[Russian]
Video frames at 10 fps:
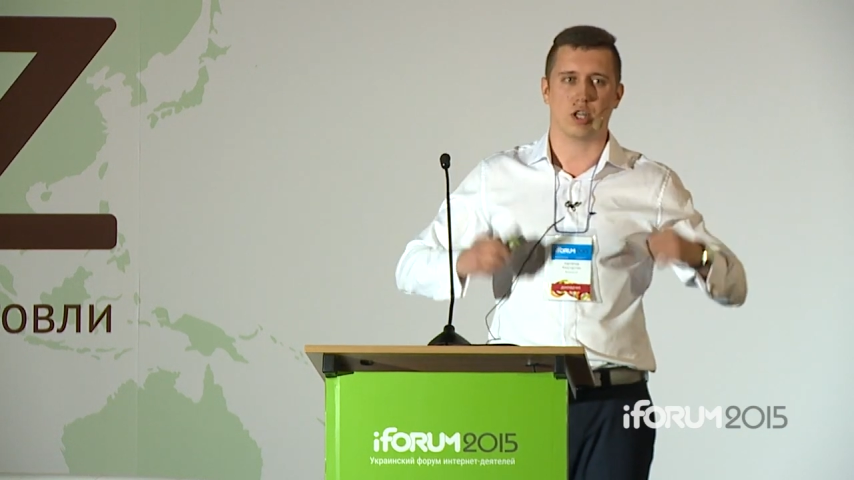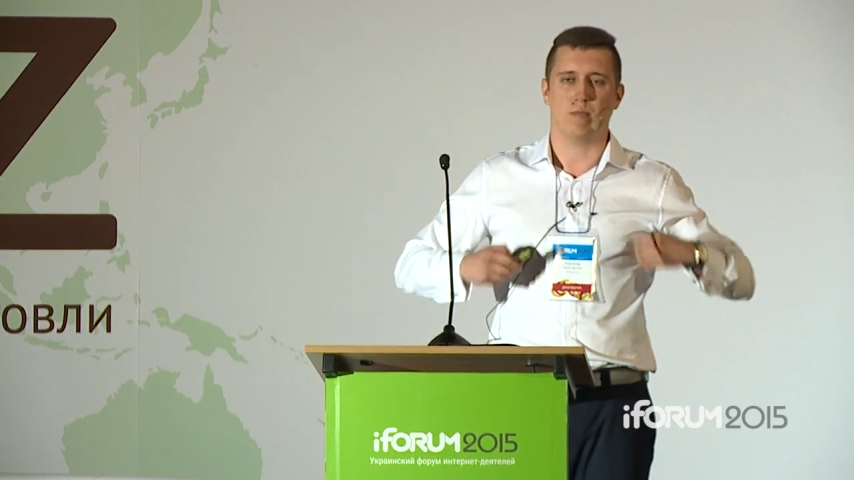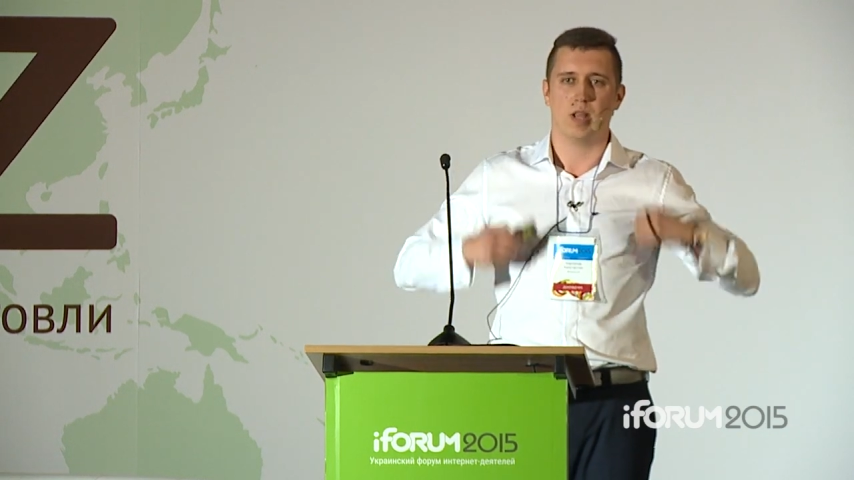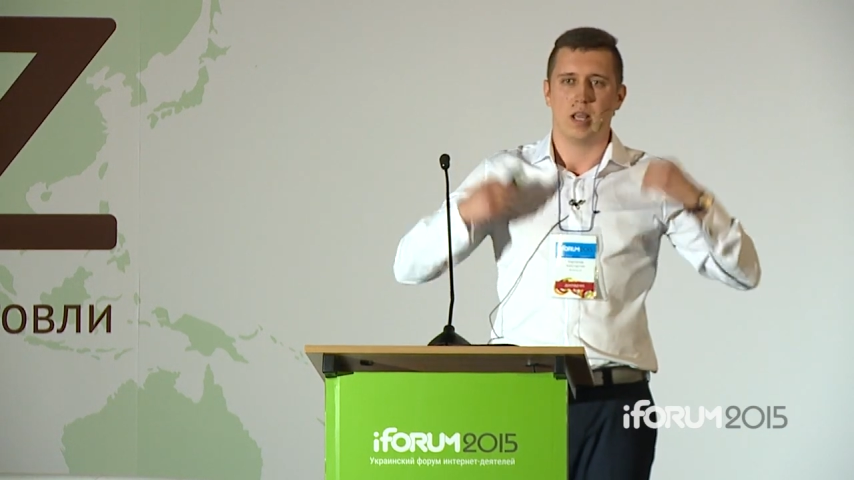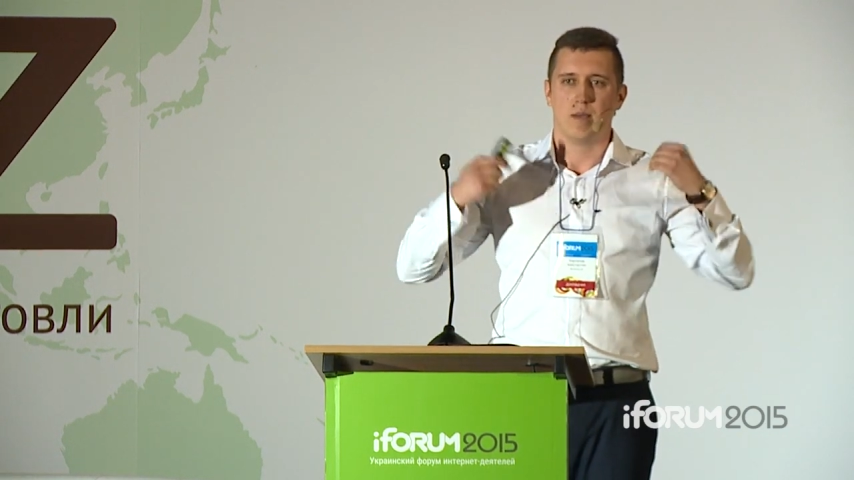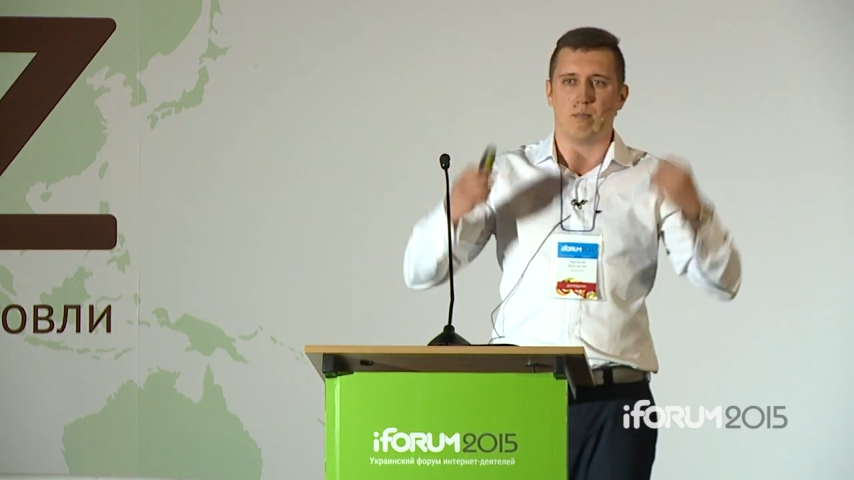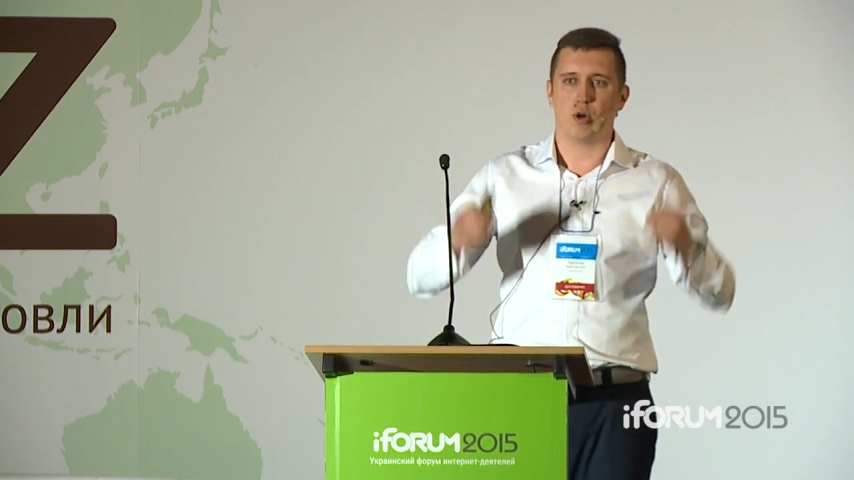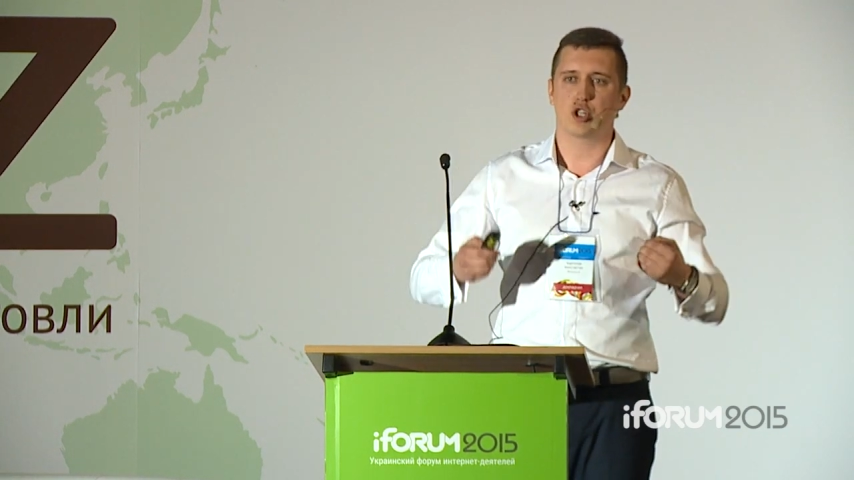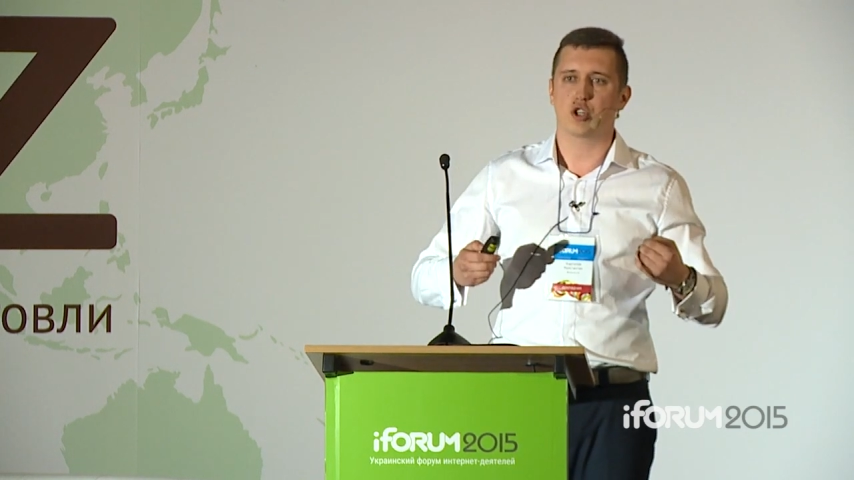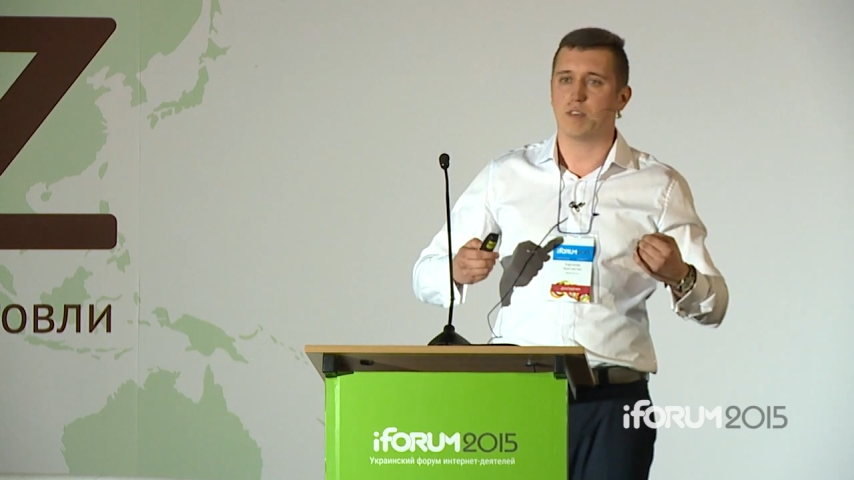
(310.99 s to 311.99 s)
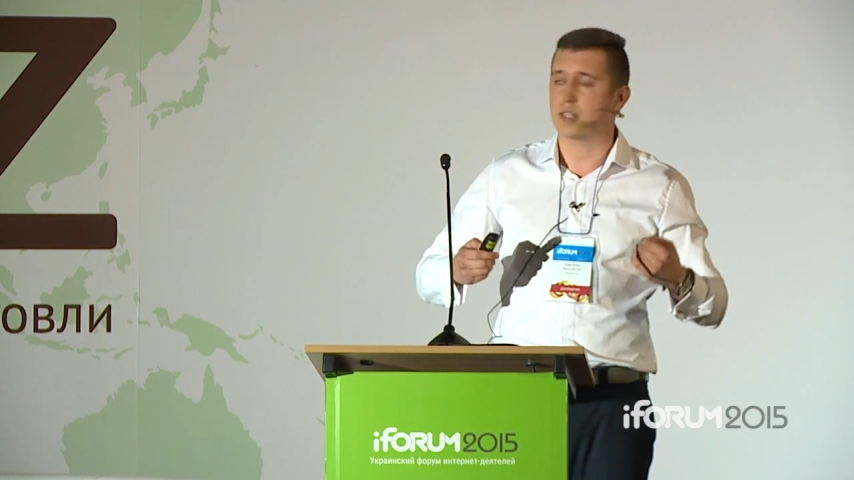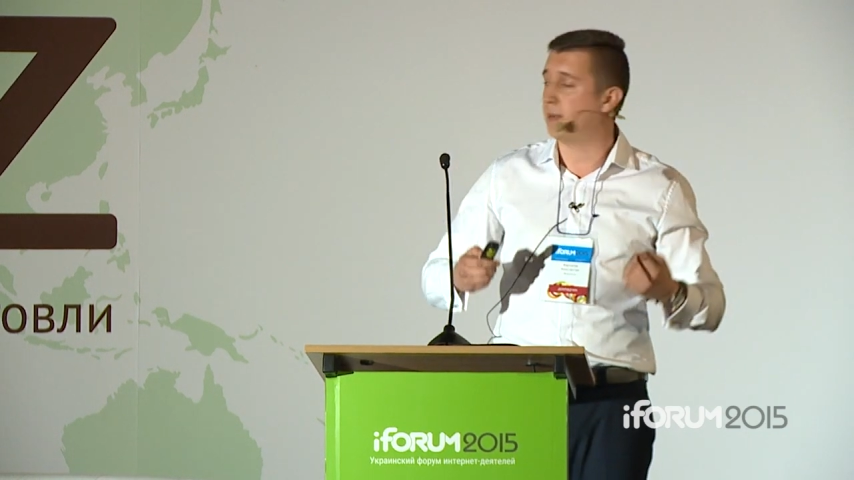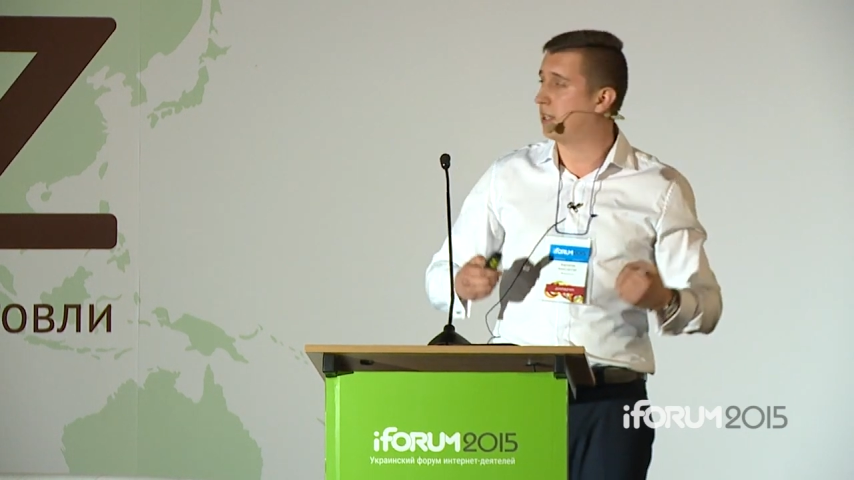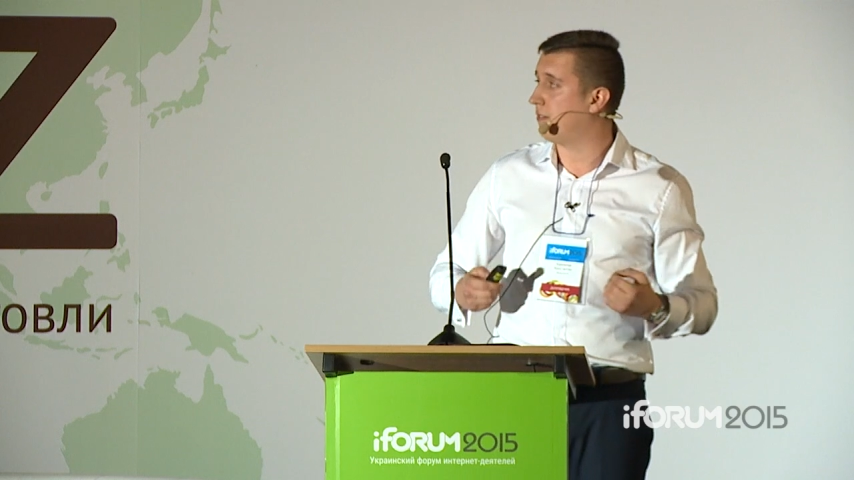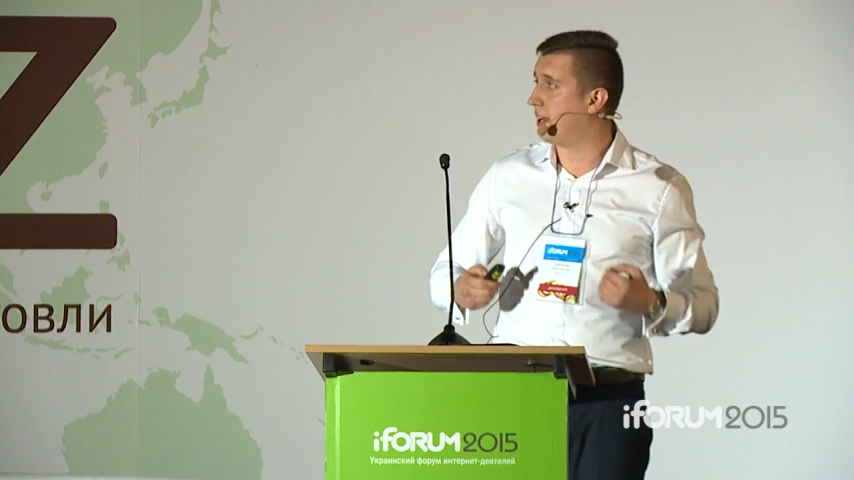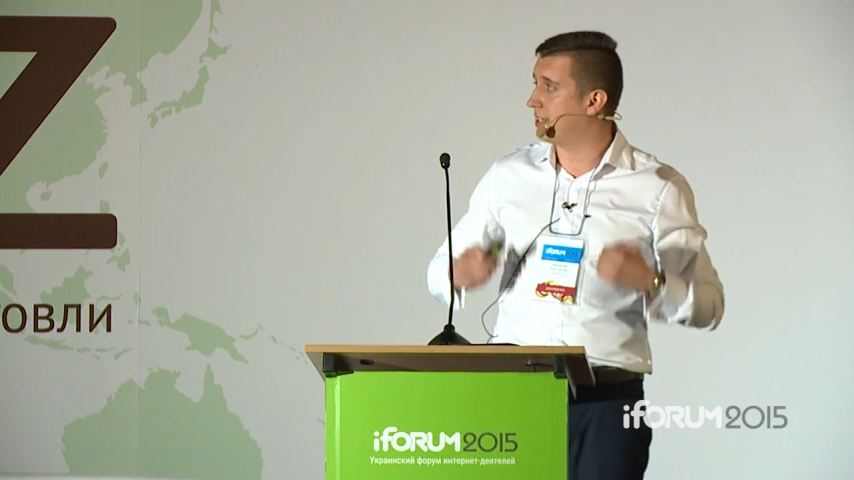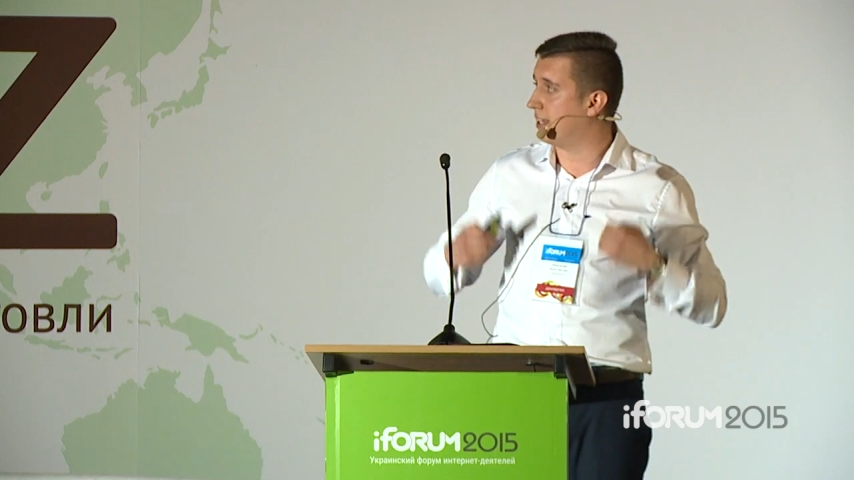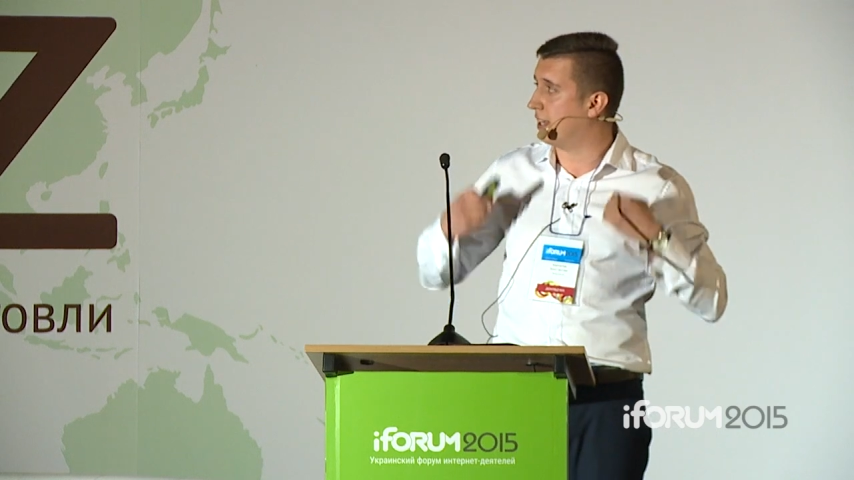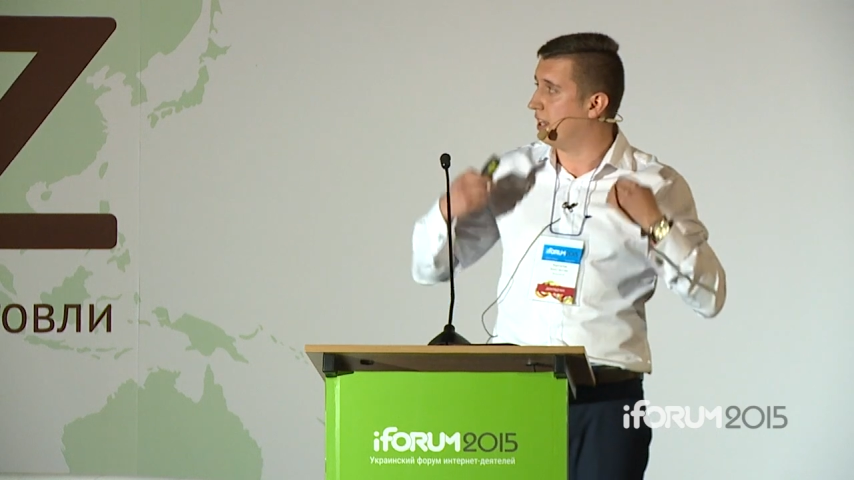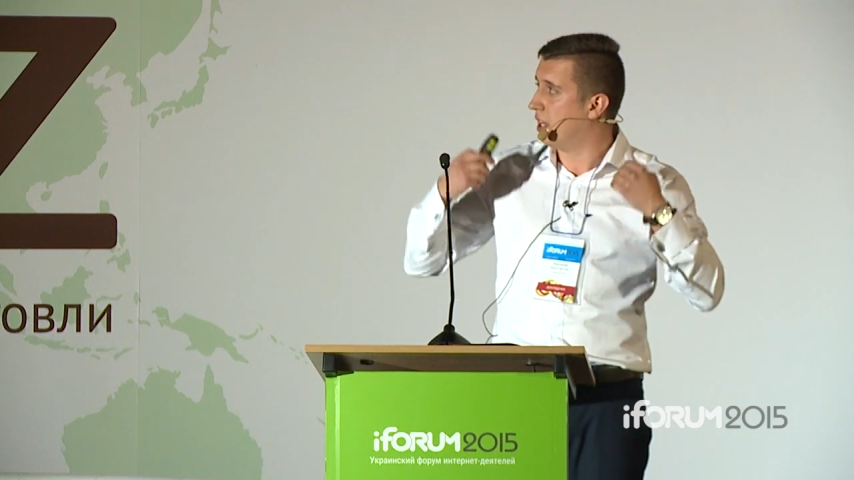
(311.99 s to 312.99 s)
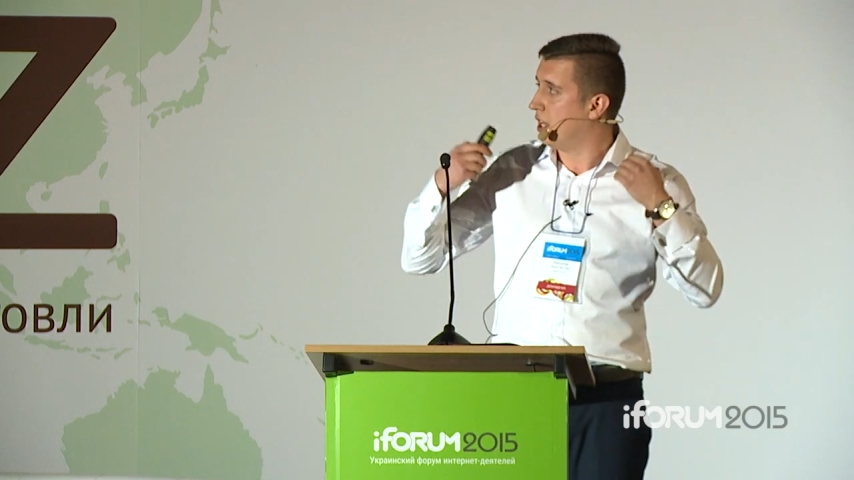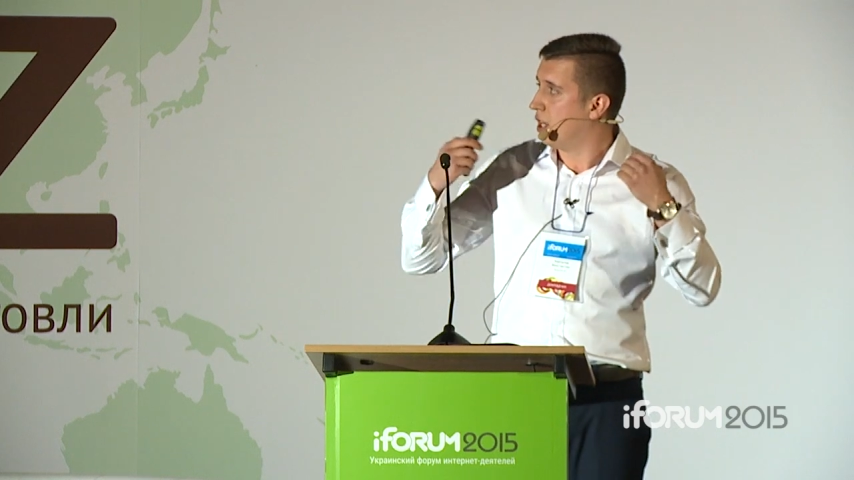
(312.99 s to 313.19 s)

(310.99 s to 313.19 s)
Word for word: Чем больше у вас мотивации,